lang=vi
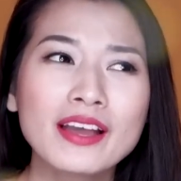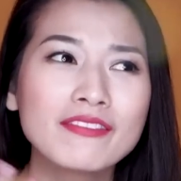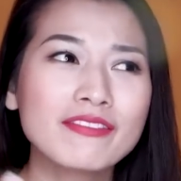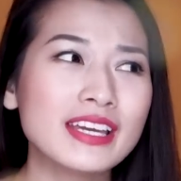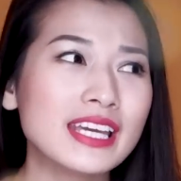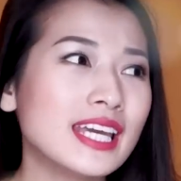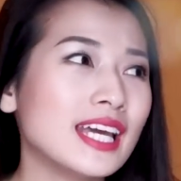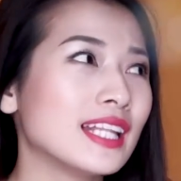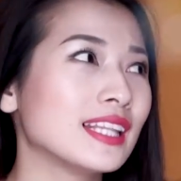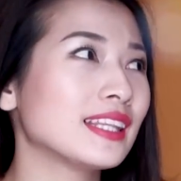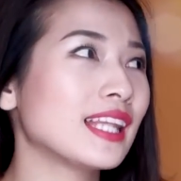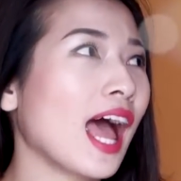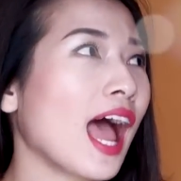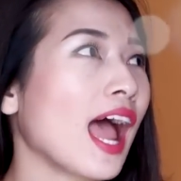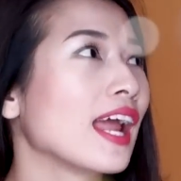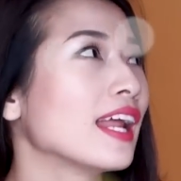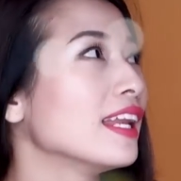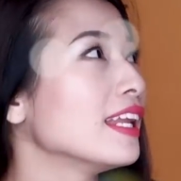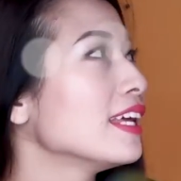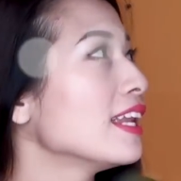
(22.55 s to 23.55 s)
Vì hiện
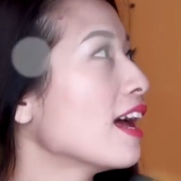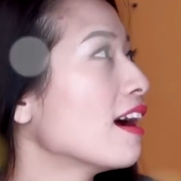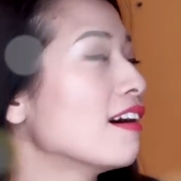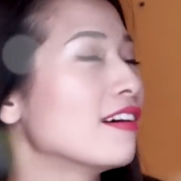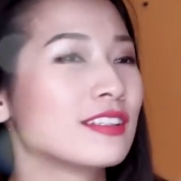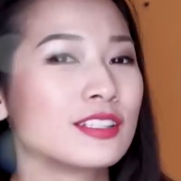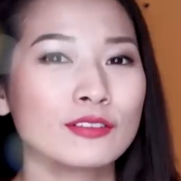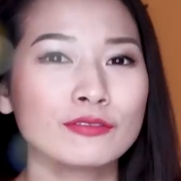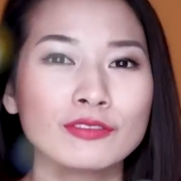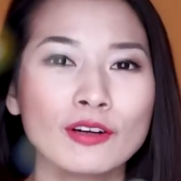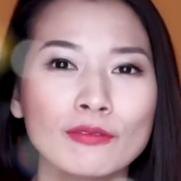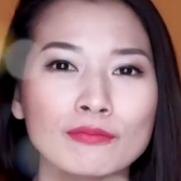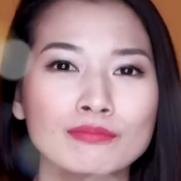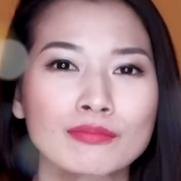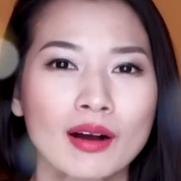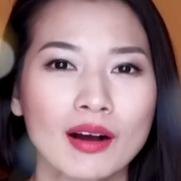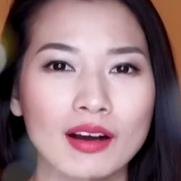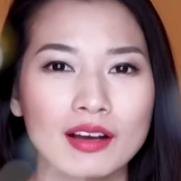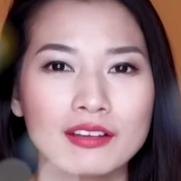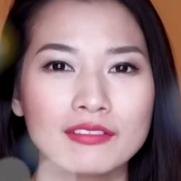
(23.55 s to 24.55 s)
tại Ly đang ở trong
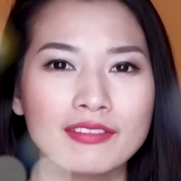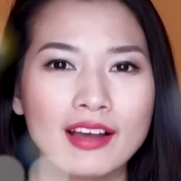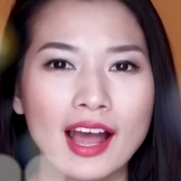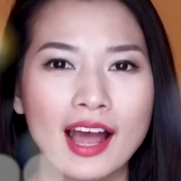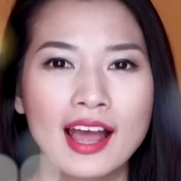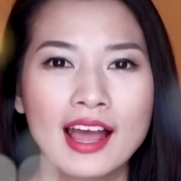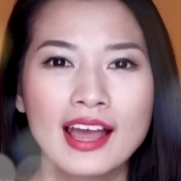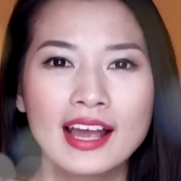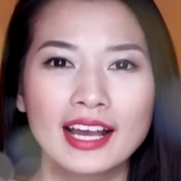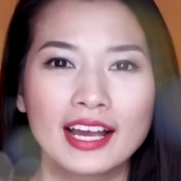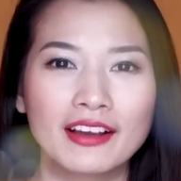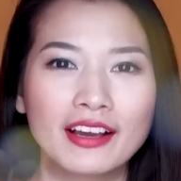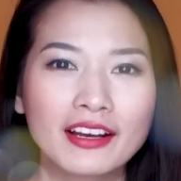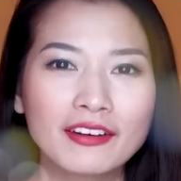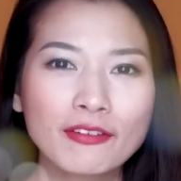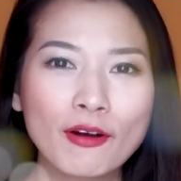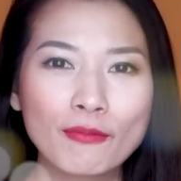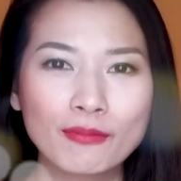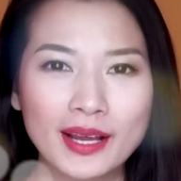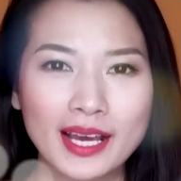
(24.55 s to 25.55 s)
phòng mới và cái
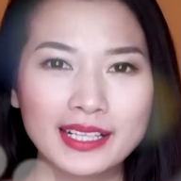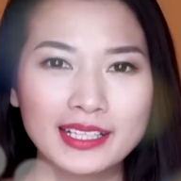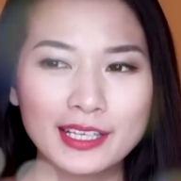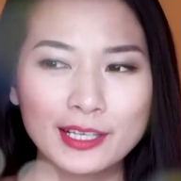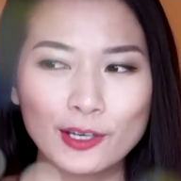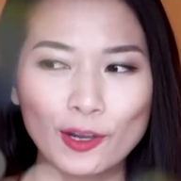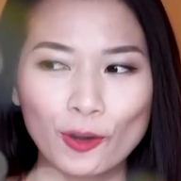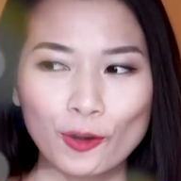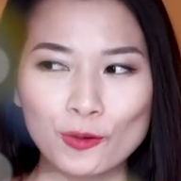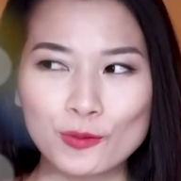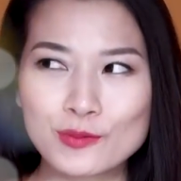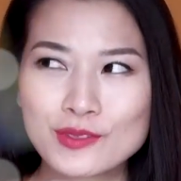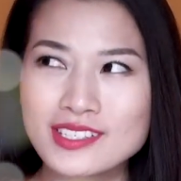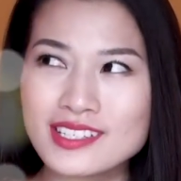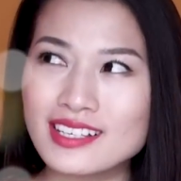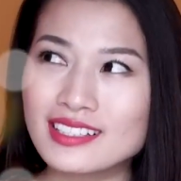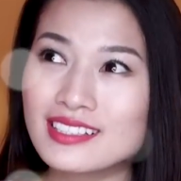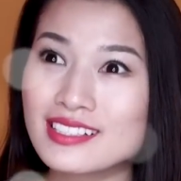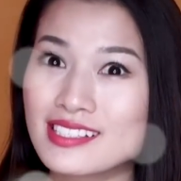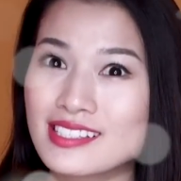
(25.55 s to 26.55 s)
căn phòng này thì nó cũng
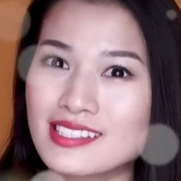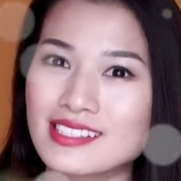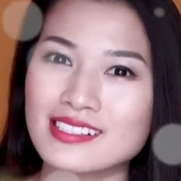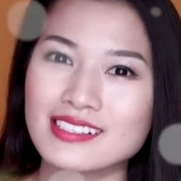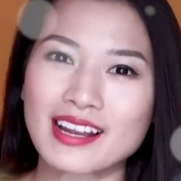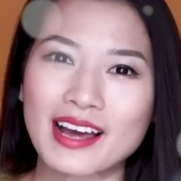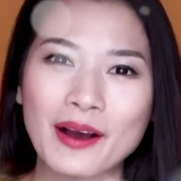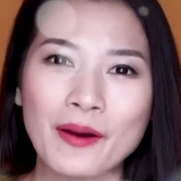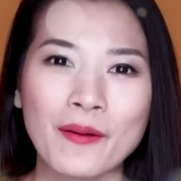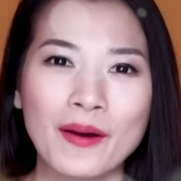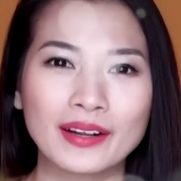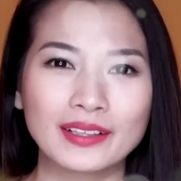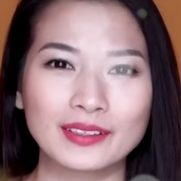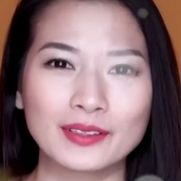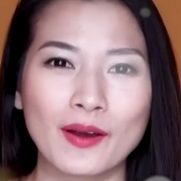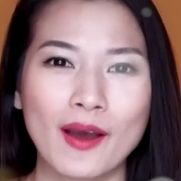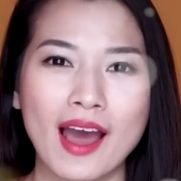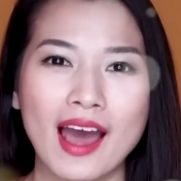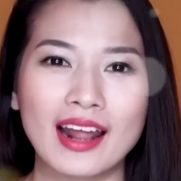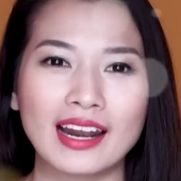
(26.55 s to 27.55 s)
chưa thực sự là hoàn
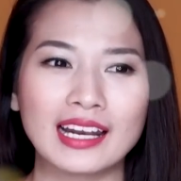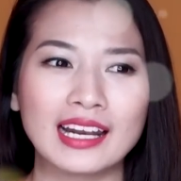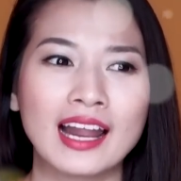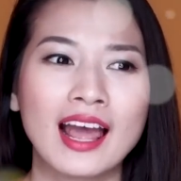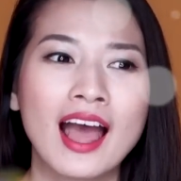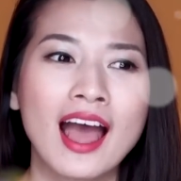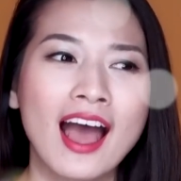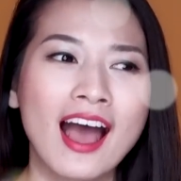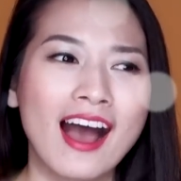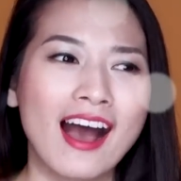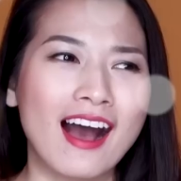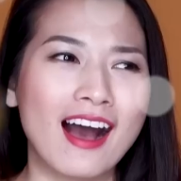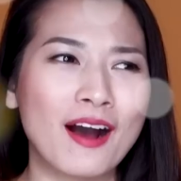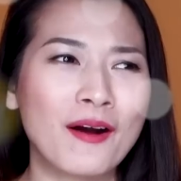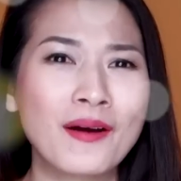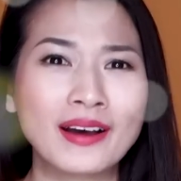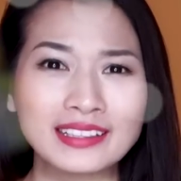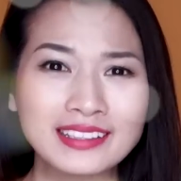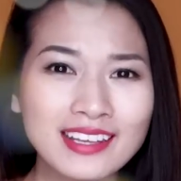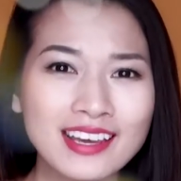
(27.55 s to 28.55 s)
toàn uh,
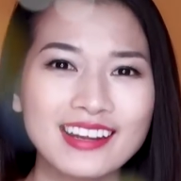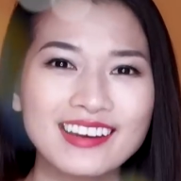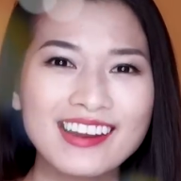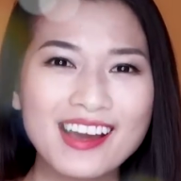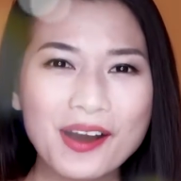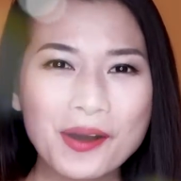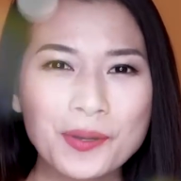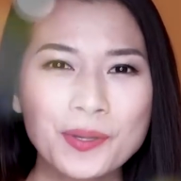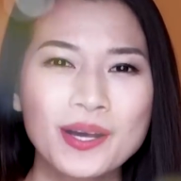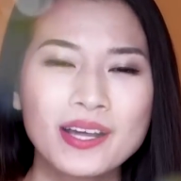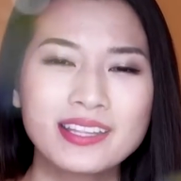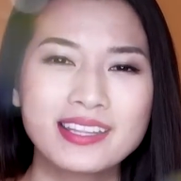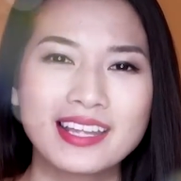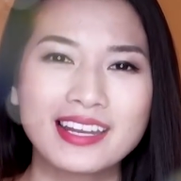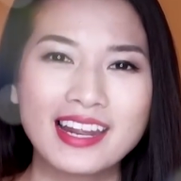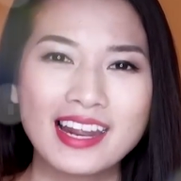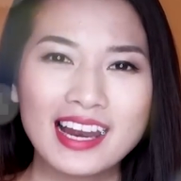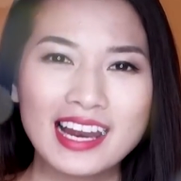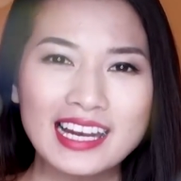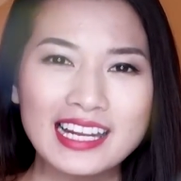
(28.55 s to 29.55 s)
hoàn thiện đâu
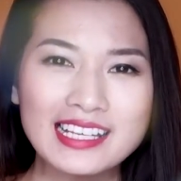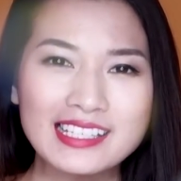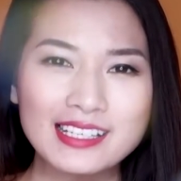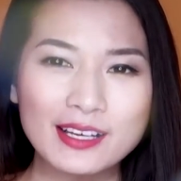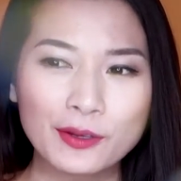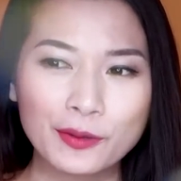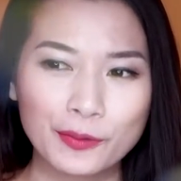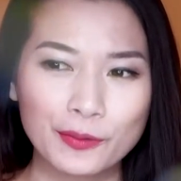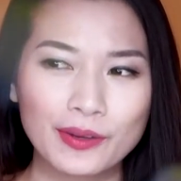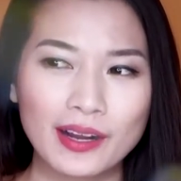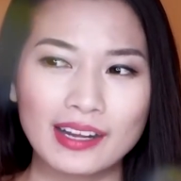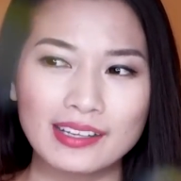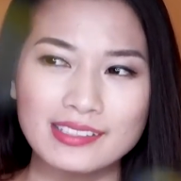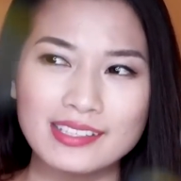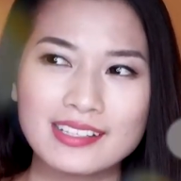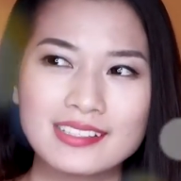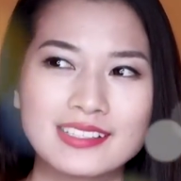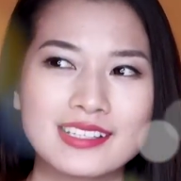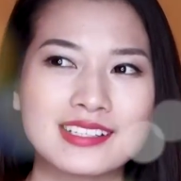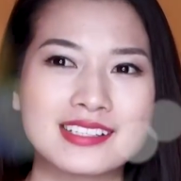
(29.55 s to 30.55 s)
Thế nên là Ly sẽ cố gắng
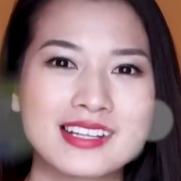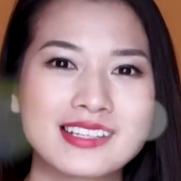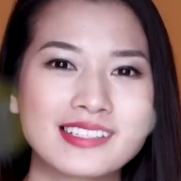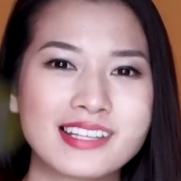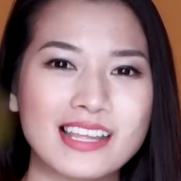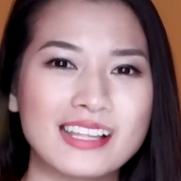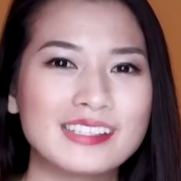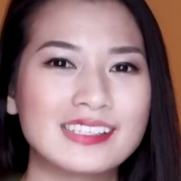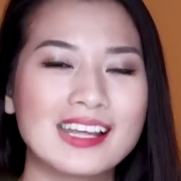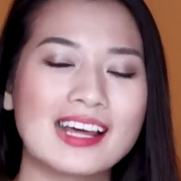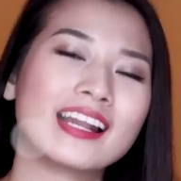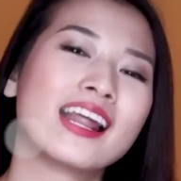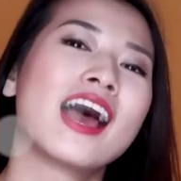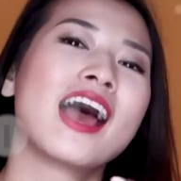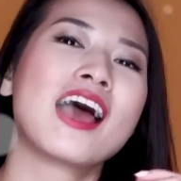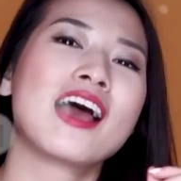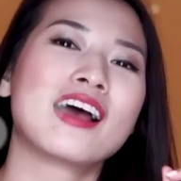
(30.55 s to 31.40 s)
dần dần dần dần dần